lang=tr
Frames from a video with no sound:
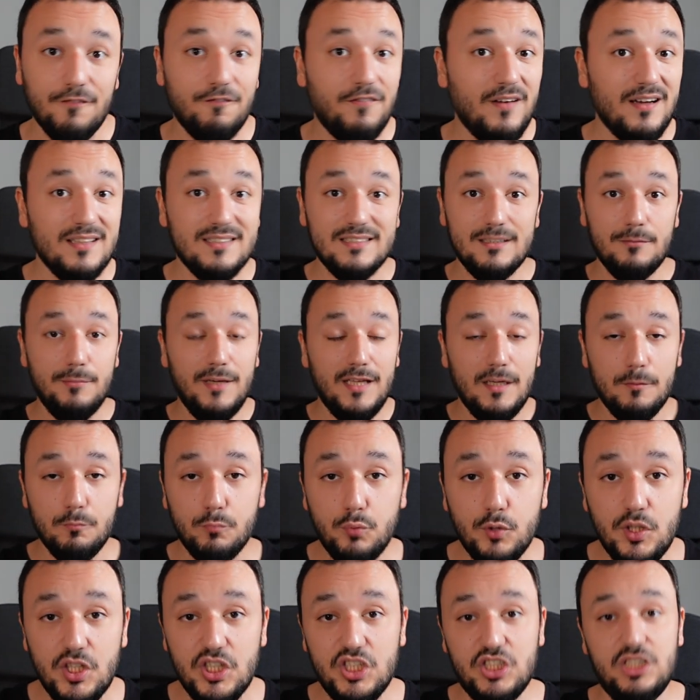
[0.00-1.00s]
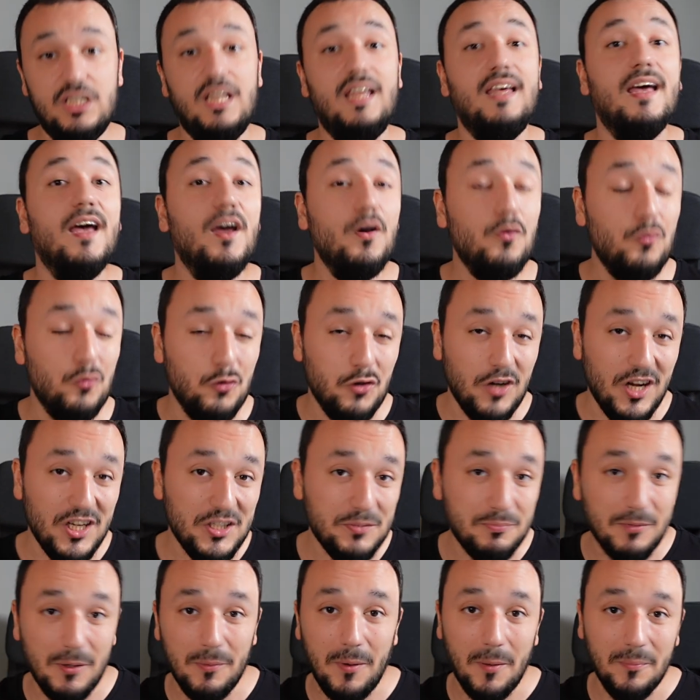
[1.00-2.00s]
fazla benim bu işle
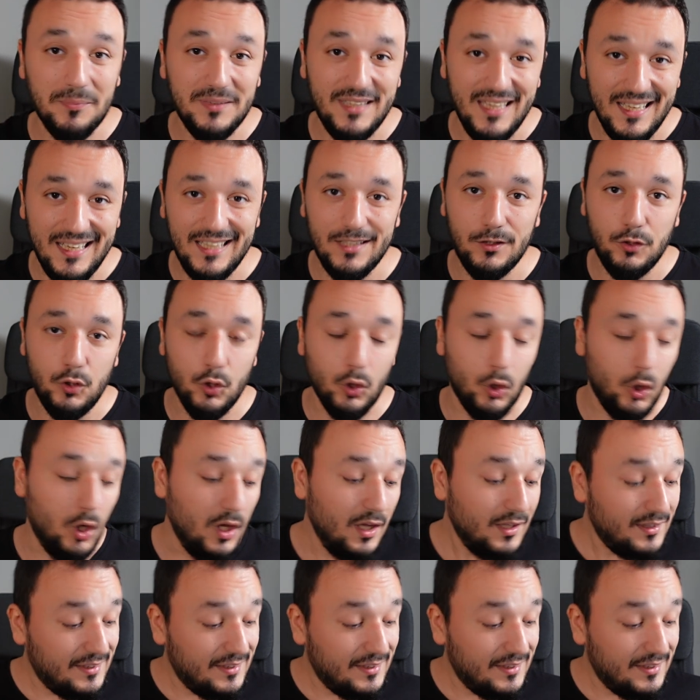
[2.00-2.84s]
uğraşmamam gerekiyor